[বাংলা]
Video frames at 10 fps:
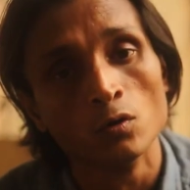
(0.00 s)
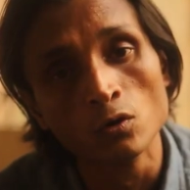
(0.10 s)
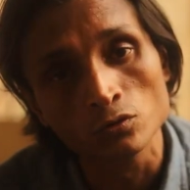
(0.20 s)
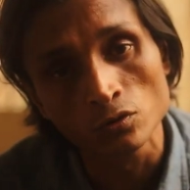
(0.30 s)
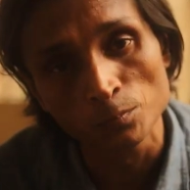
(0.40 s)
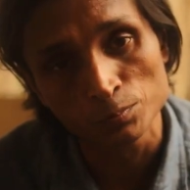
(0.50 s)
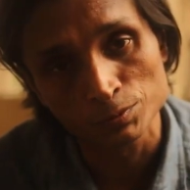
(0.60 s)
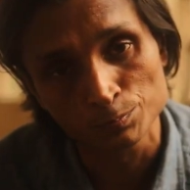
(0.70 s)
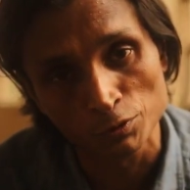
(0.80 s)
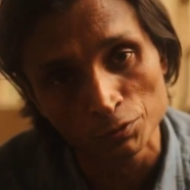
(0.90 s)
ও তো
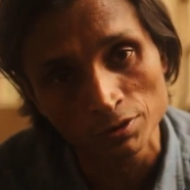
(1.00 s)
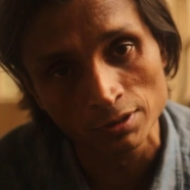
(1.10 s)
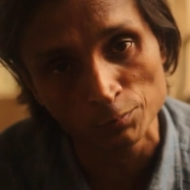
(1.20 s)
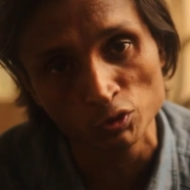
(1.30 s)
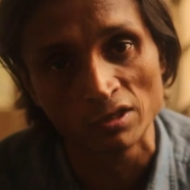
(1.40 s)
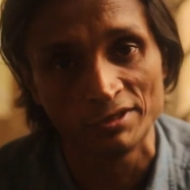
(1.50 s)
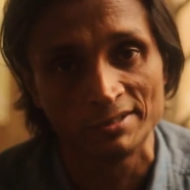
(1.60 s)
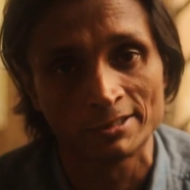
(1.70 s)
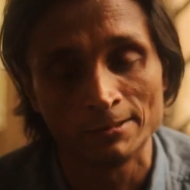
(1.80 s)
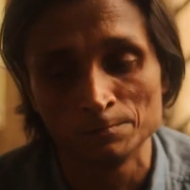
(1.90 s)
পরবর্তীতে বুদ্ধ হয়ে
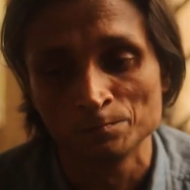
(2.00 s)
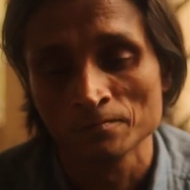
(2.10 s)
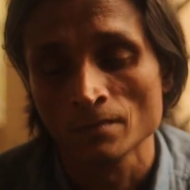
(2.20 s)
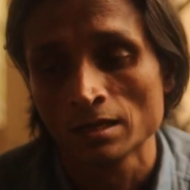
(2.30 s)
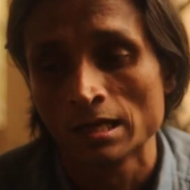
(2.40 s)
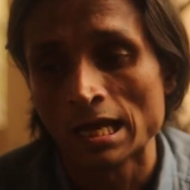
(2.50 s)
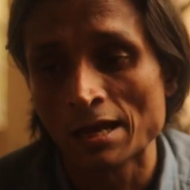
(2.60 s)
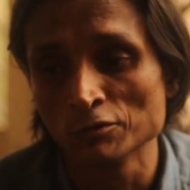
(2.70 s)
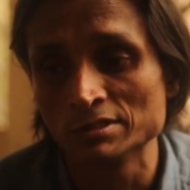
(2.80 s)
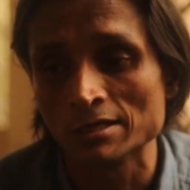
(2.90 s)
গেছে
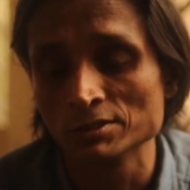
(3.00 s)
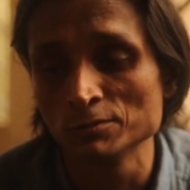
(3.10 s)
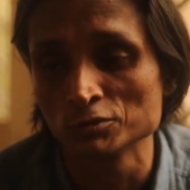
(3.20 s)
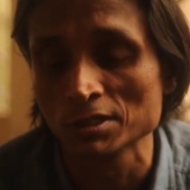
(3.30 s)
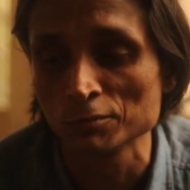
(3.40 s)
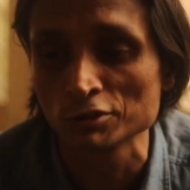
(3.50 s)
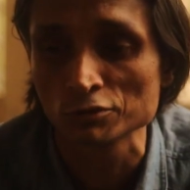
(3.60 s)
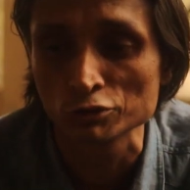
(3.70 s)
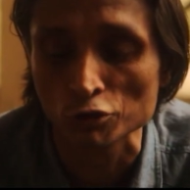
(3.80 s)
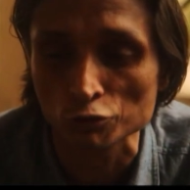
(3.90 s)
এখন জীবনযাপনের
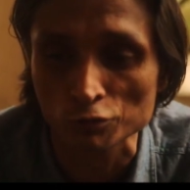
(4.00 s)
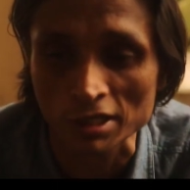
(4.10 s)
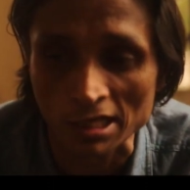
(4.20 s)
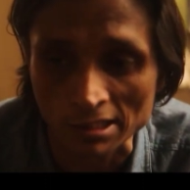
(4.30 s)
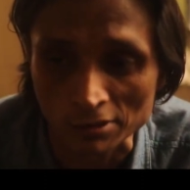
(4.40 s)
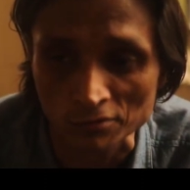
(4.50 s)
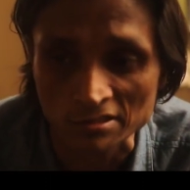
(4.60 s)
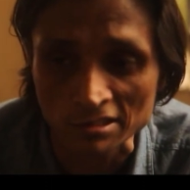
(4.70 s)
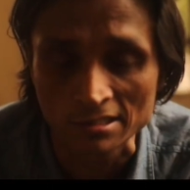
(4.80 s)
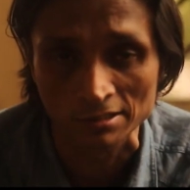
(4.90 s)
যদি যন্ত্রণা না থাকতো
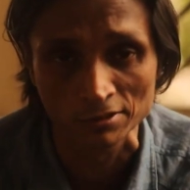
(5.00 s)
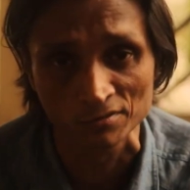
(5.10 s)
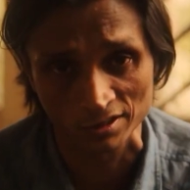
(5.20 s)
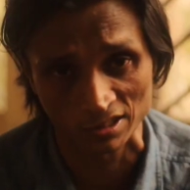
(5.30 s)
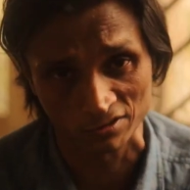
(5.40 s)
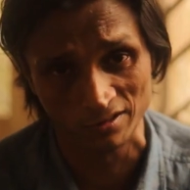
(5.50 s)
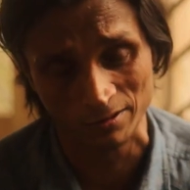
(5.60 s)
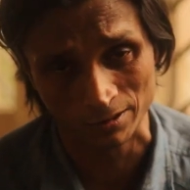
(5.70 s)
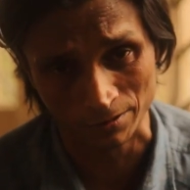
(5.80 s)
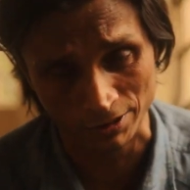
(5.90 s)
সিদ্ধার্থ কী করে আসলে
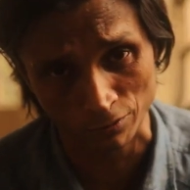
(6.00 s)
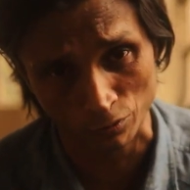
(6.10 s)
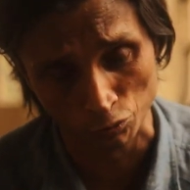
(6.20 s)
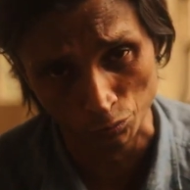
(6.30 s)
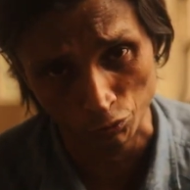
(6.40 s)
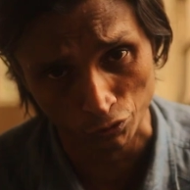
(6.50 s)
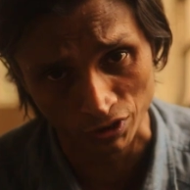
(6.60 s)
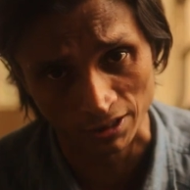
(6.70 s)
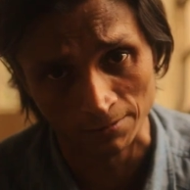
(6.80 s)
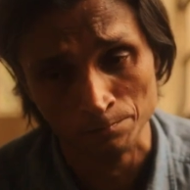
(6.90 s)
ইয়ে গৌতম বুদ্ধ
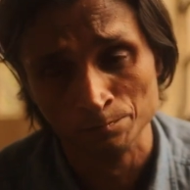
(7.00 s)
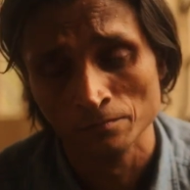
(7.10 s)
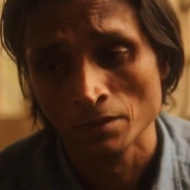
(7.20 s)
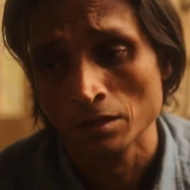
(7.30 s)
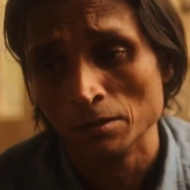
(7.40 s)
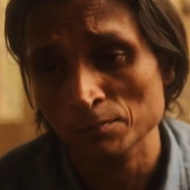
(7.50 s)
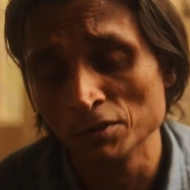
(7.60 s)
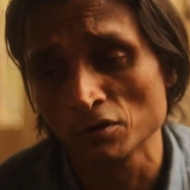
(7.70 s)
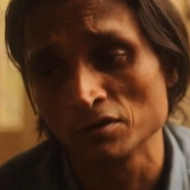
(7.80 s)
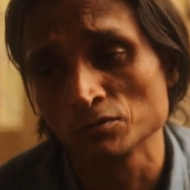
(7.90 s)
হয়ে যায়
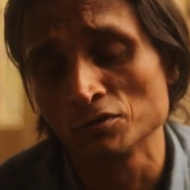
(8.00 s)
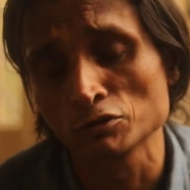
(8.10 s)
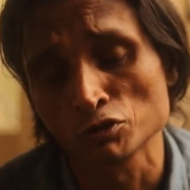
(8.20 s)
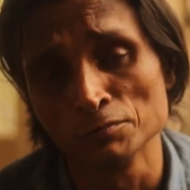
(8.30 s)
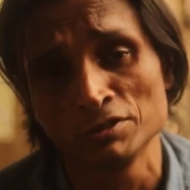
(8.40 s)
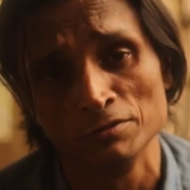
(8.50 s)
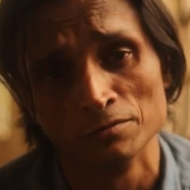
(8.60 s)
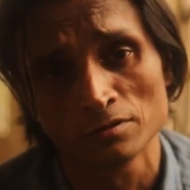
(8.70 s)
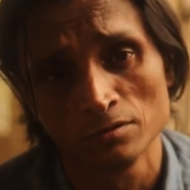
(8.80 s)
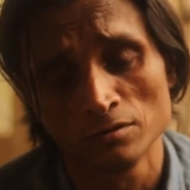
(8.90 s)
বিকজ ওর তো সবই ছিল
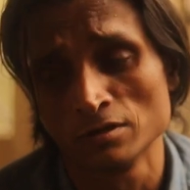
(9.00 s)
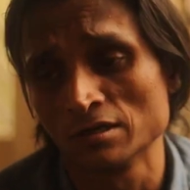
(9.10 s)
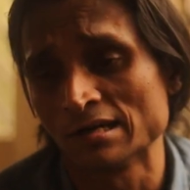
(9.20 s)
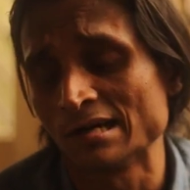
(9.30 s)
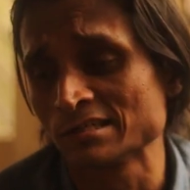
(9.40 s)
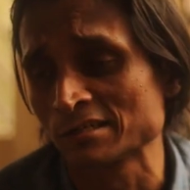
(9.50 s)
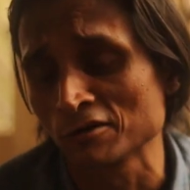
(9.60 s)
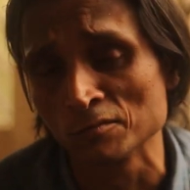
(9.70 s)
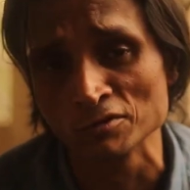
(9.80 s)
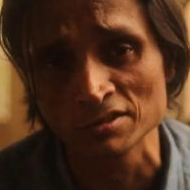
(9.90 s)
ওনার হাজারটা
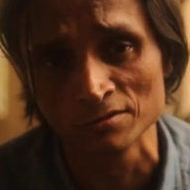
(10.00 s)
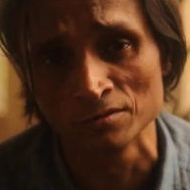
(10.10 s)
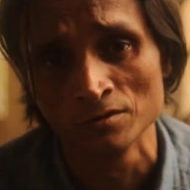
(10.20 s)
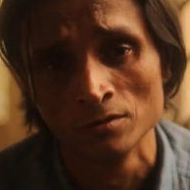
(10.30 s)
রমণী ছিল